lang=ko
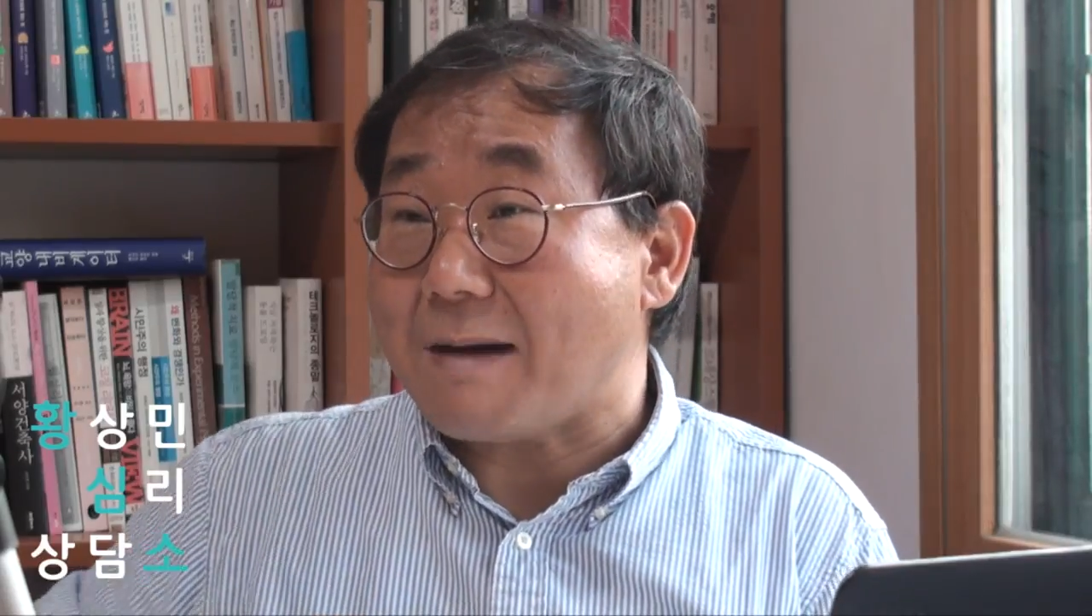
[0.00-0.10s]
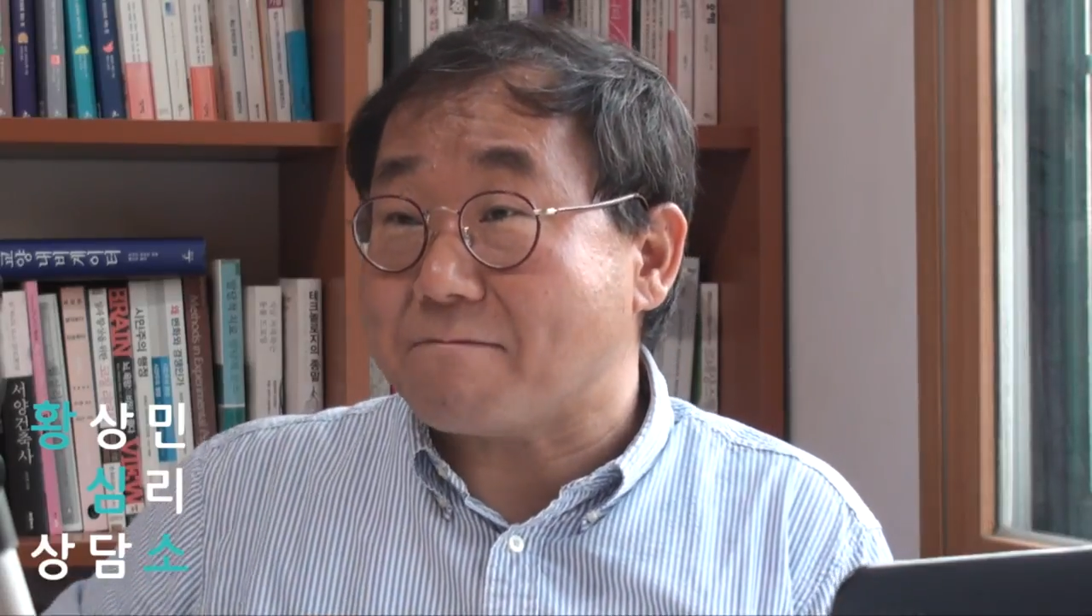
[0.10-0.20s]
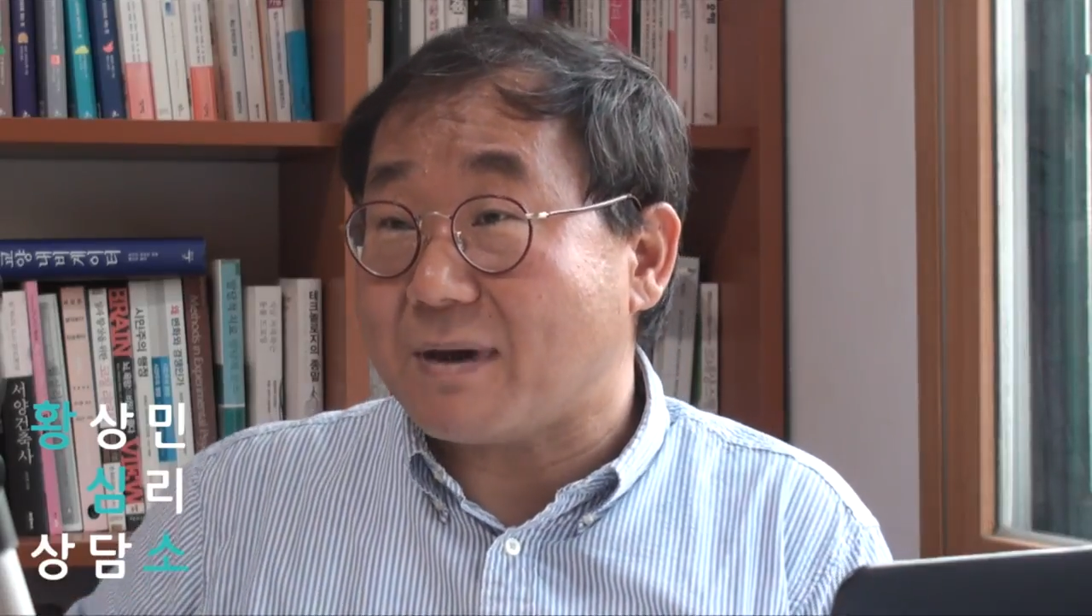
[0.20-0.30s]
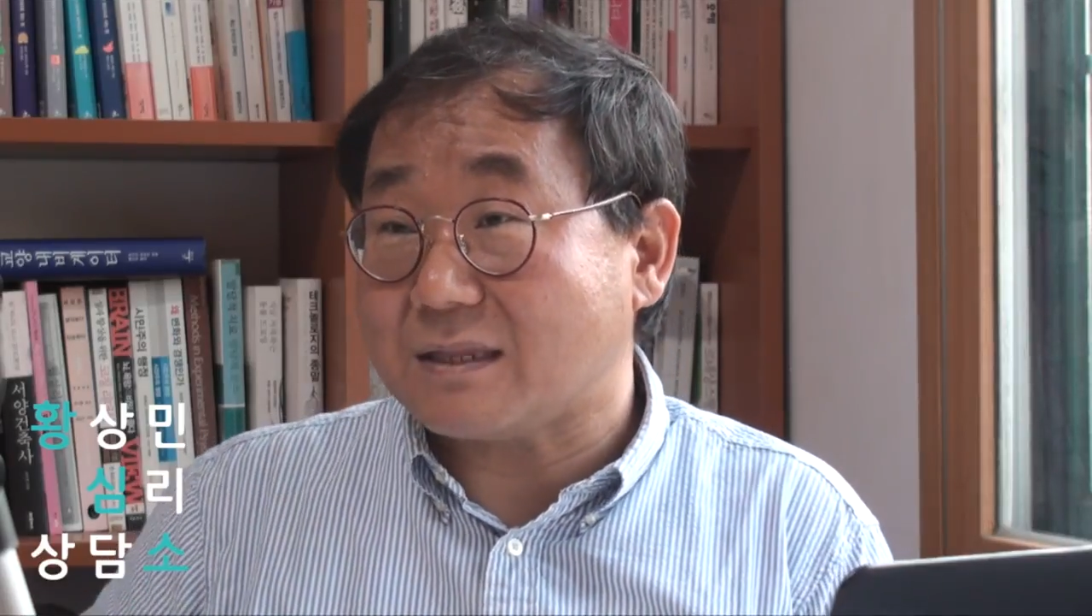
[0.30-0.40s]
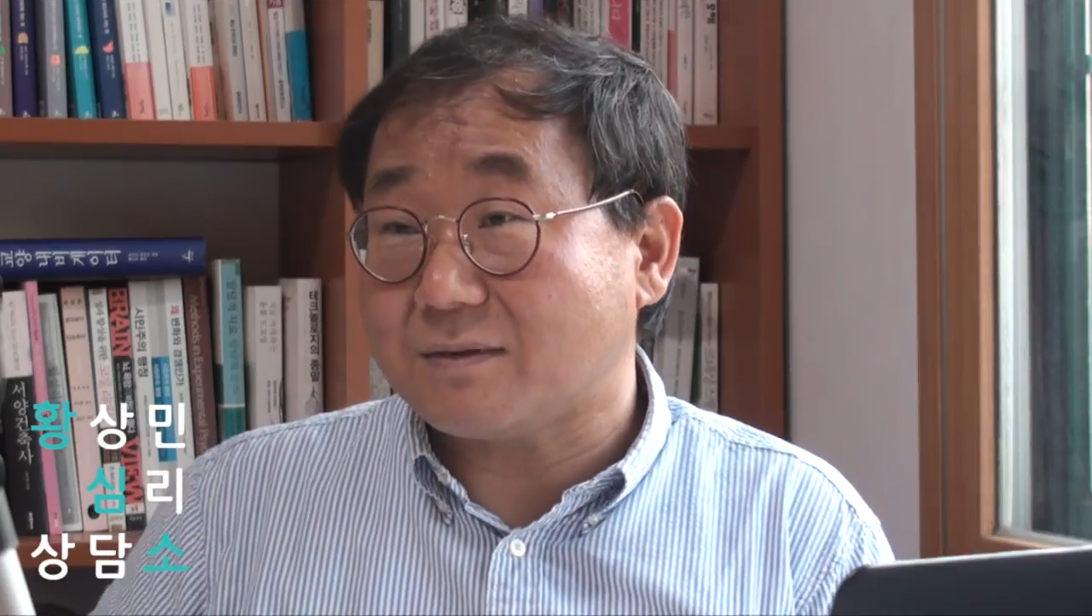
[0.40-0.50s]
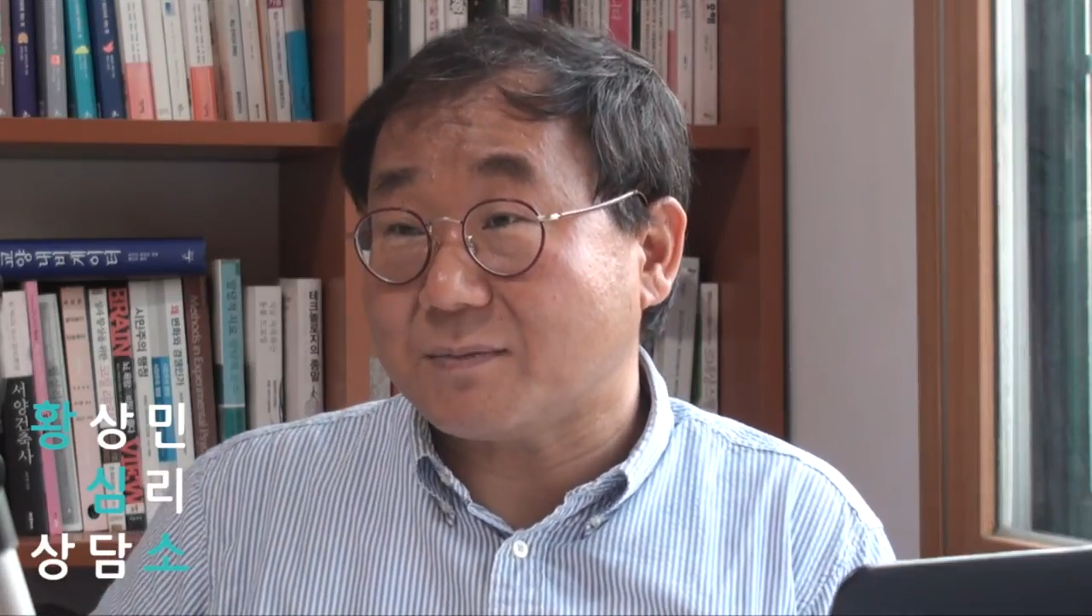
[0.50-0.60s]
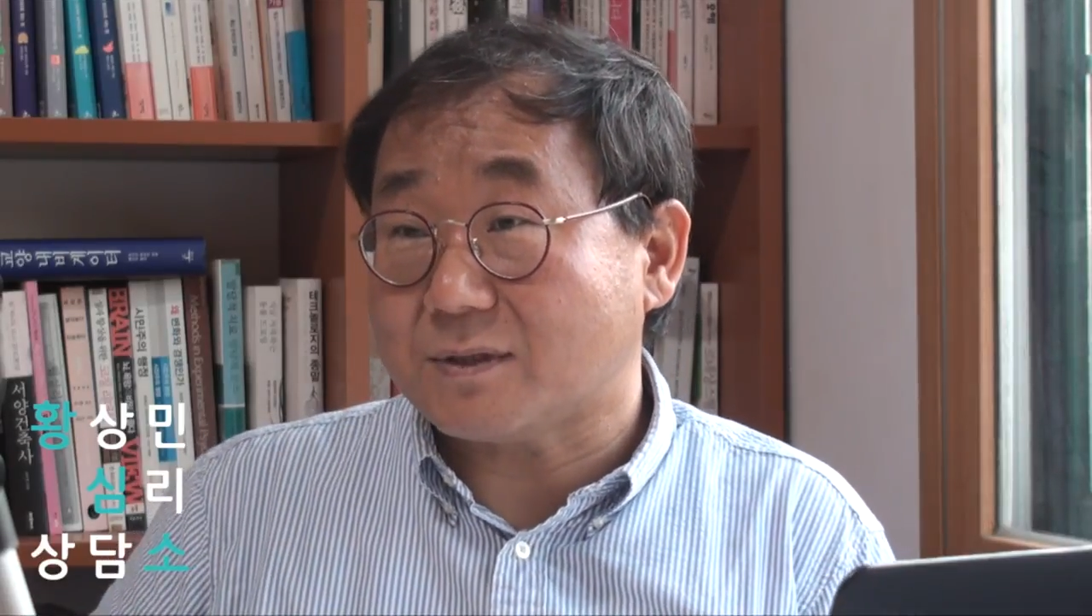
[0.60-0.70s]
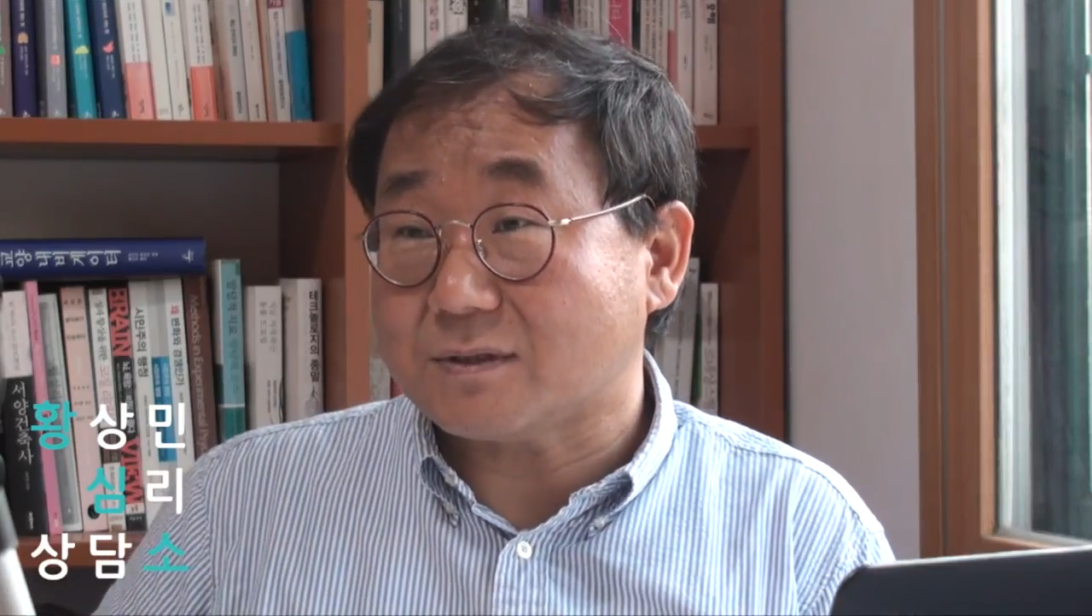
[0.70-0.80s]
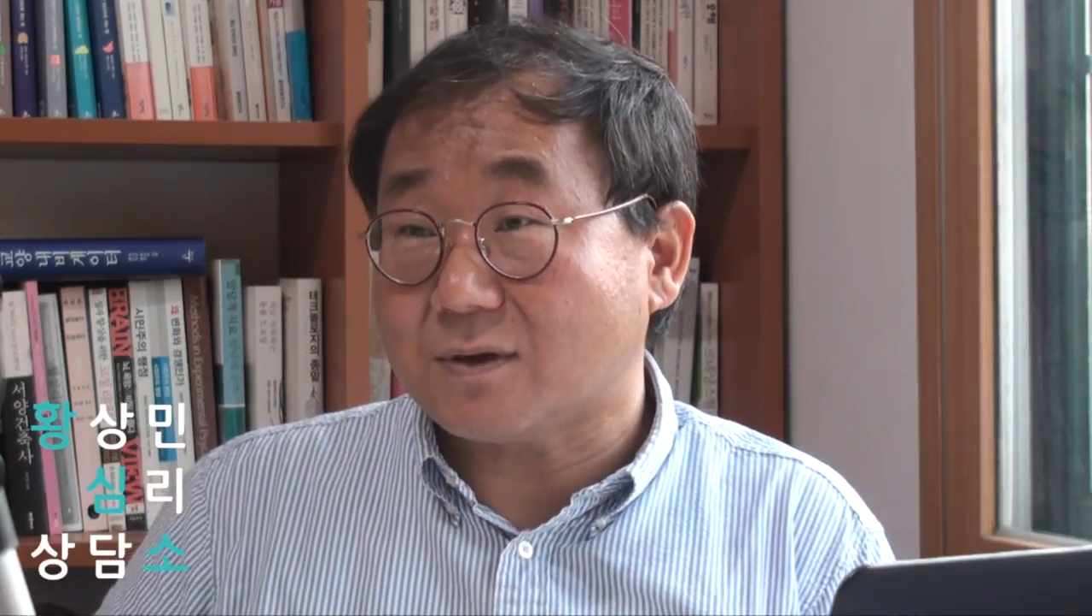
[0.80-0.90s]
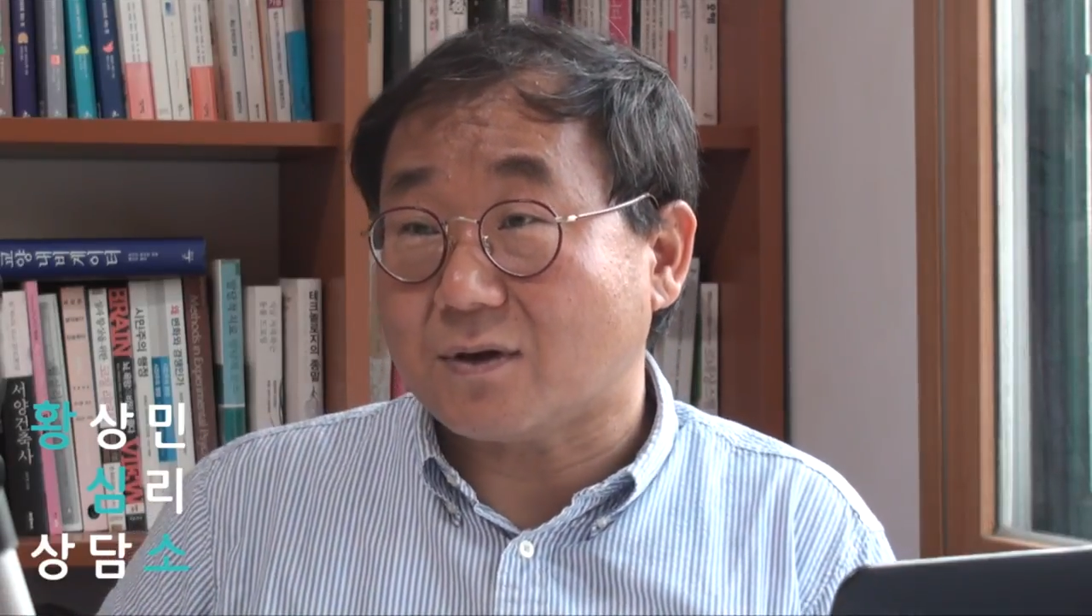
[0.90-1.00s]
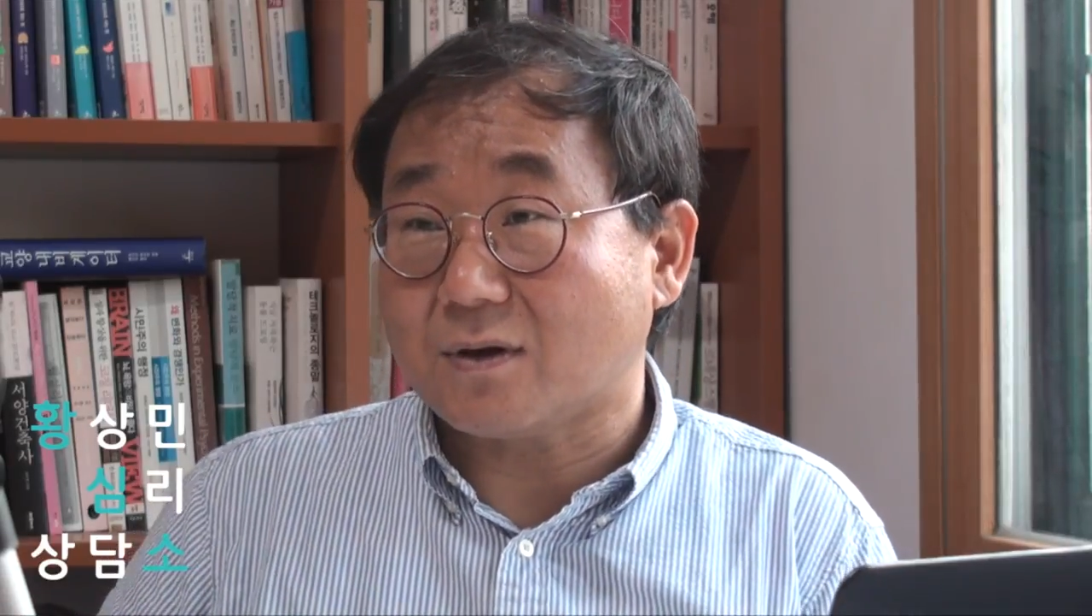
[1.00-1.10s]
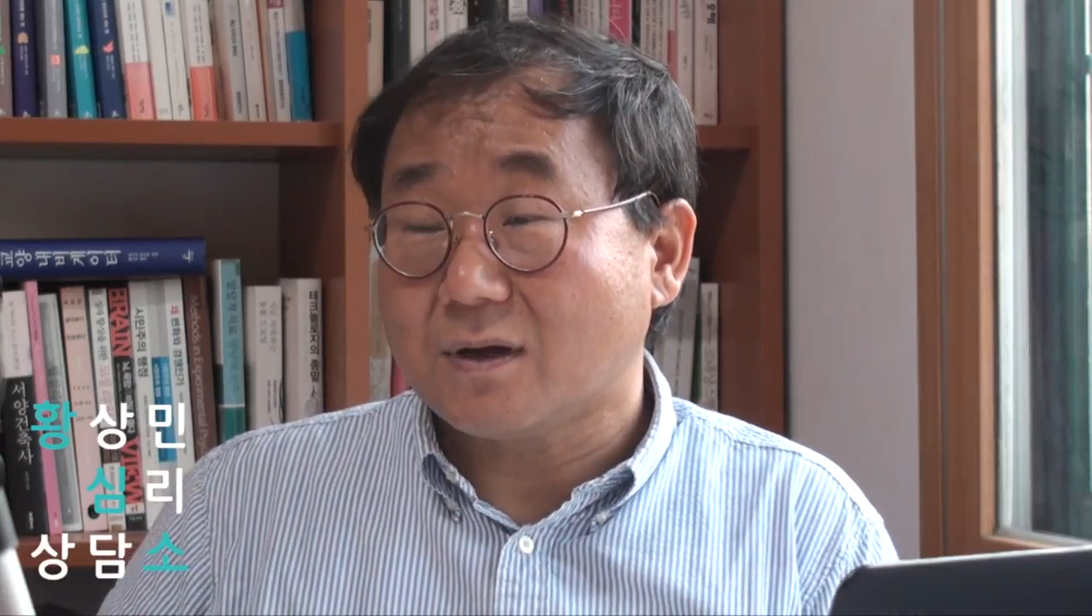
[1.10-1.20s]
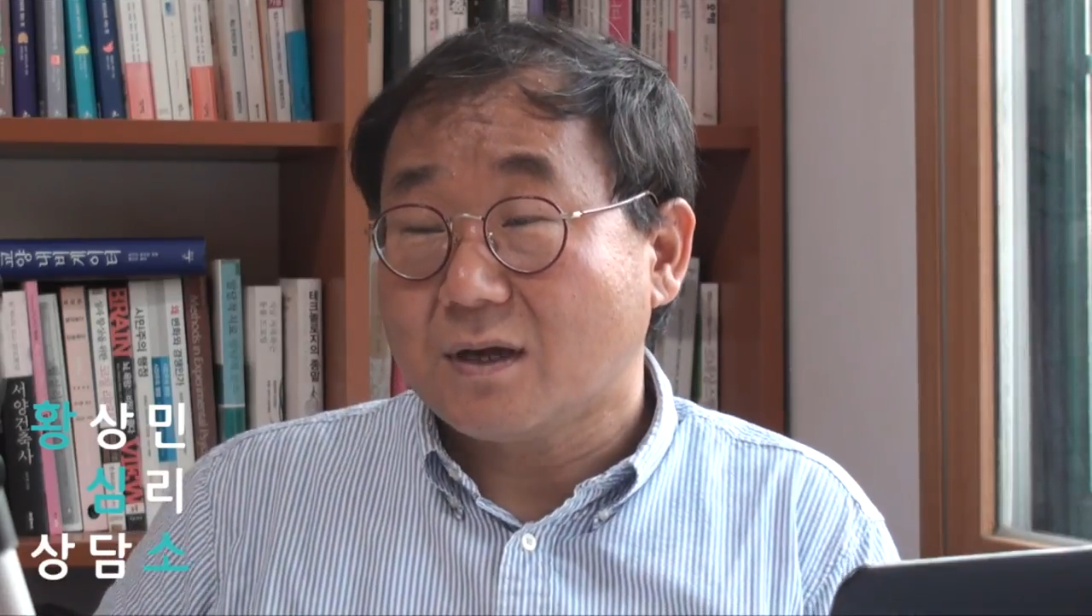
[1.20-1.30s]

안 받으면요.